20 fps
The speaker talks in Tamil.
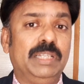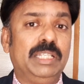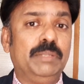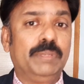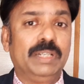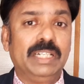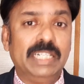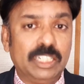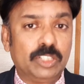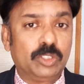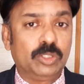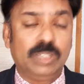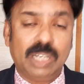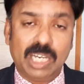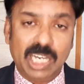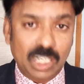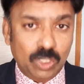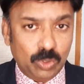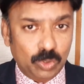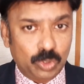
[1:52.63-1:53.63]
மதிப்பெண்கள்
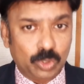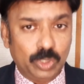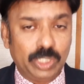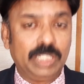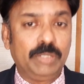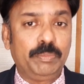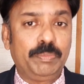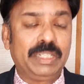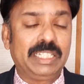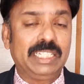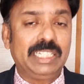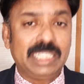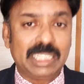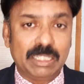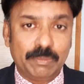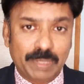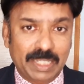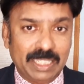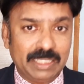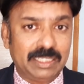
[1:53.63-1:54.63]
எடுக்கணும் ஆர்வத்தோடு இருப்பீங்க
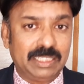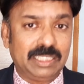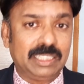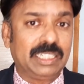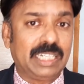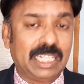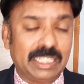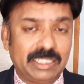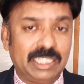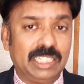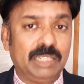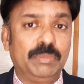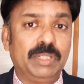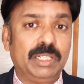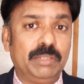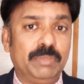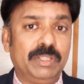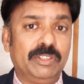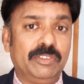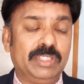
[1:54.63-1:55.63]
நீங்கள் பார்த்துட்டு இருக்கிற அத்தனை
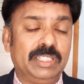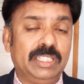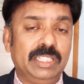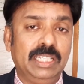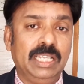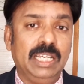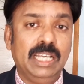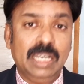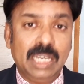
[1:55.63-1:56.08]
பேருமே வந்து